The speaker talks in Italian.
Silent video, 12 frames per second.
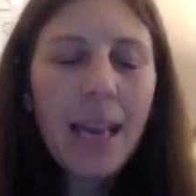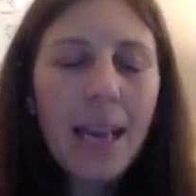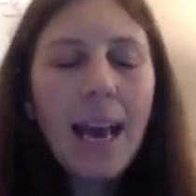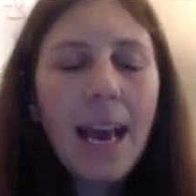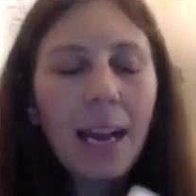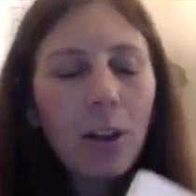
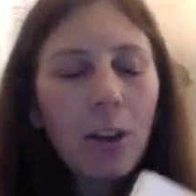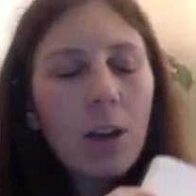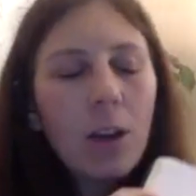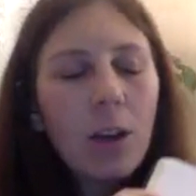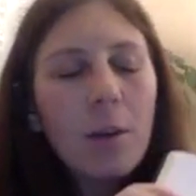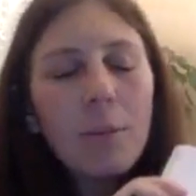Ecco, la
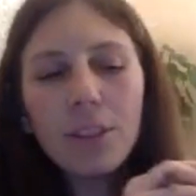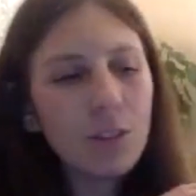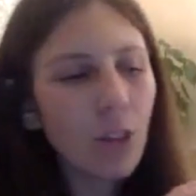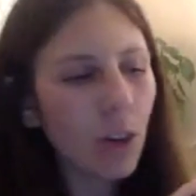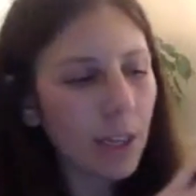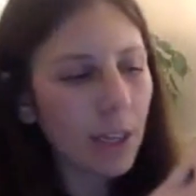
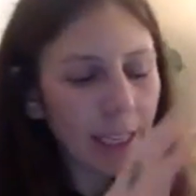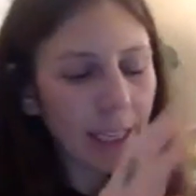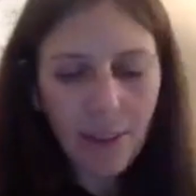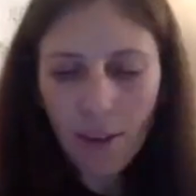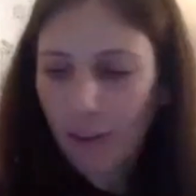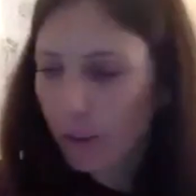Montessori, che
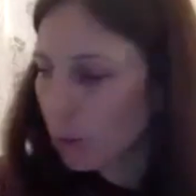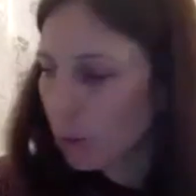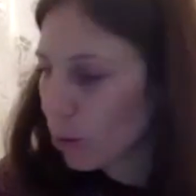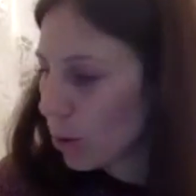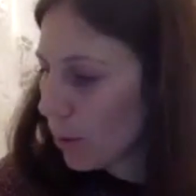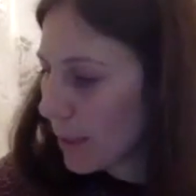aveva fatto tutti
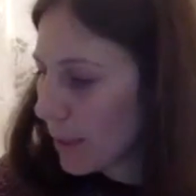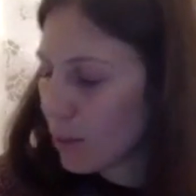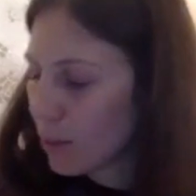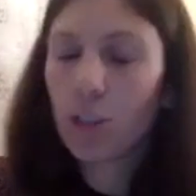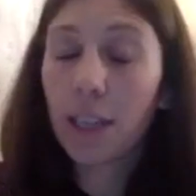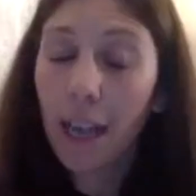questi studi,
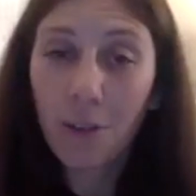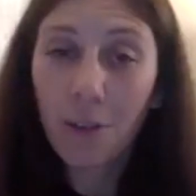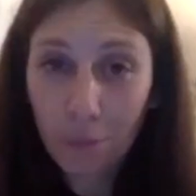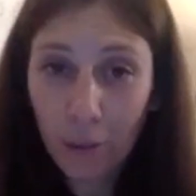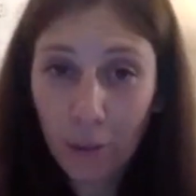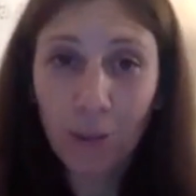dice, cavolo,
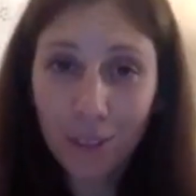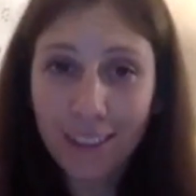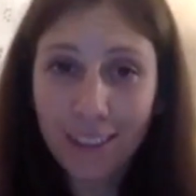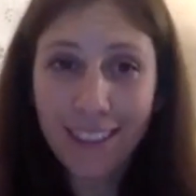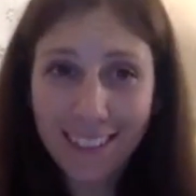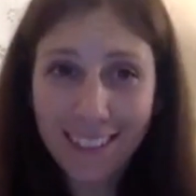è molto
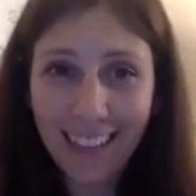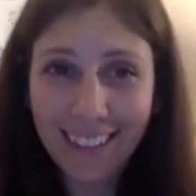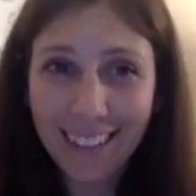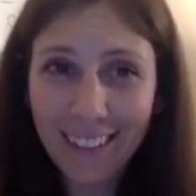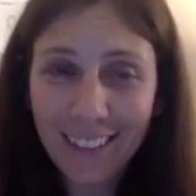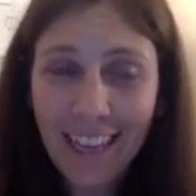
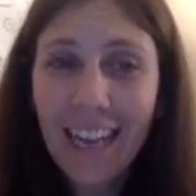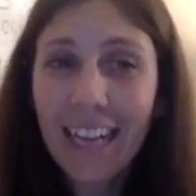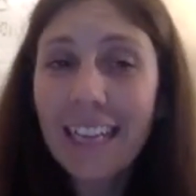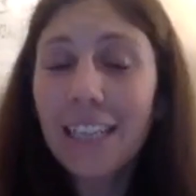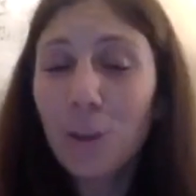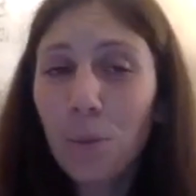interessante.
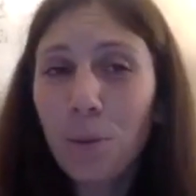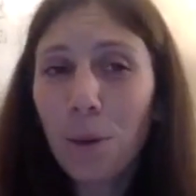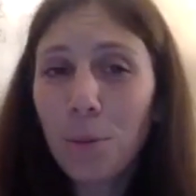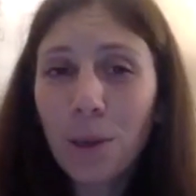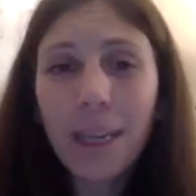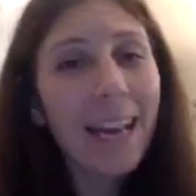Credo
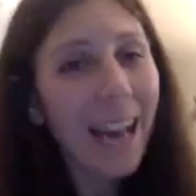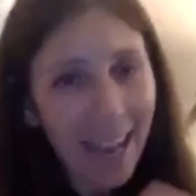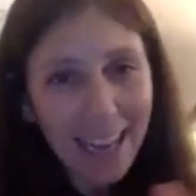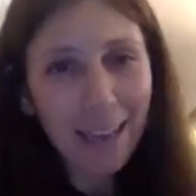proprio che anche i